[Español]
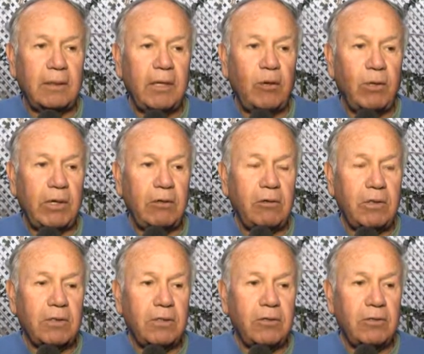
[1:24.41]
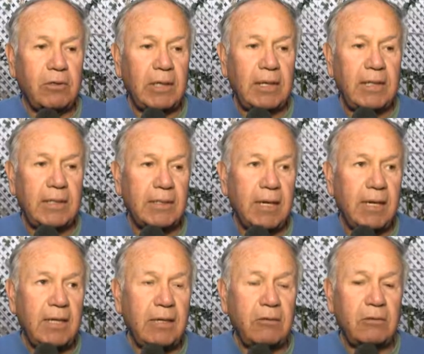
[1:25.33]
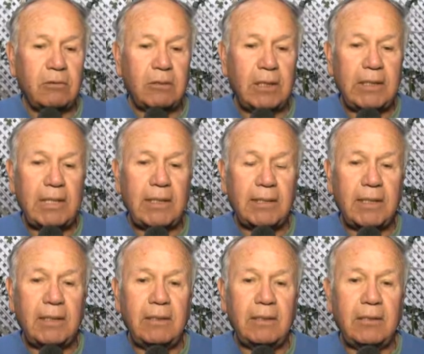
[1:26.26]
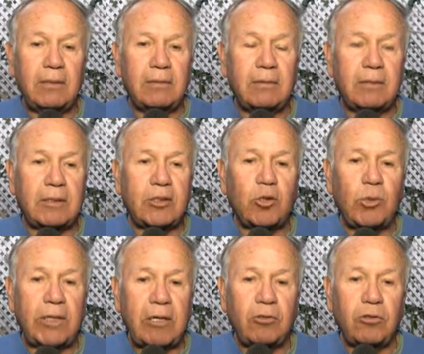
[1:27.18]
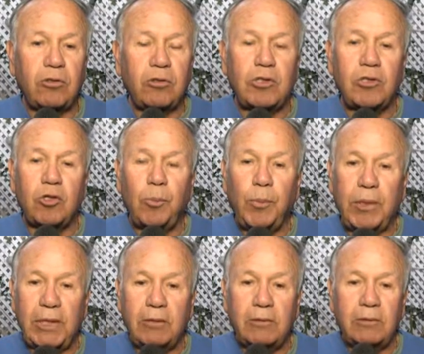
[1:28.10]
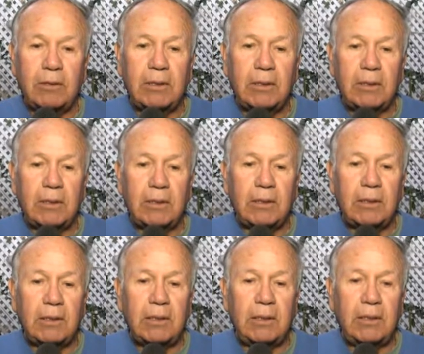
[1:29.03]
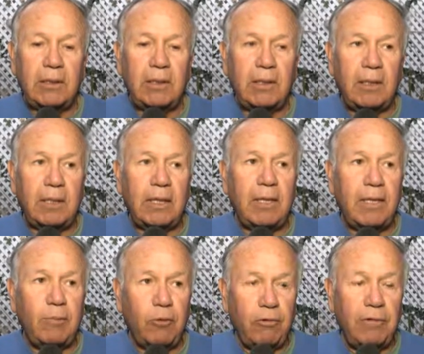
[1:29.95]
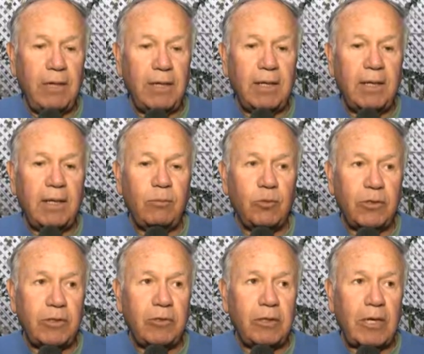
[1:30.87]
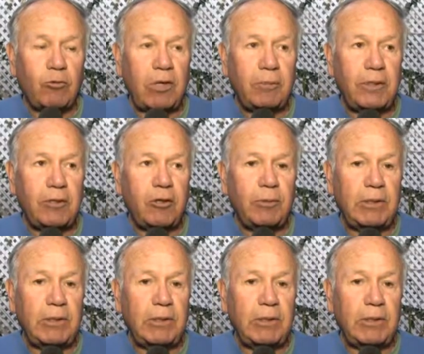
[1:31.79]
Y luego el señor Callasaya con Ariel Standen, recuperaron todos esos objetos y les dimos vida al museo que actualmente lo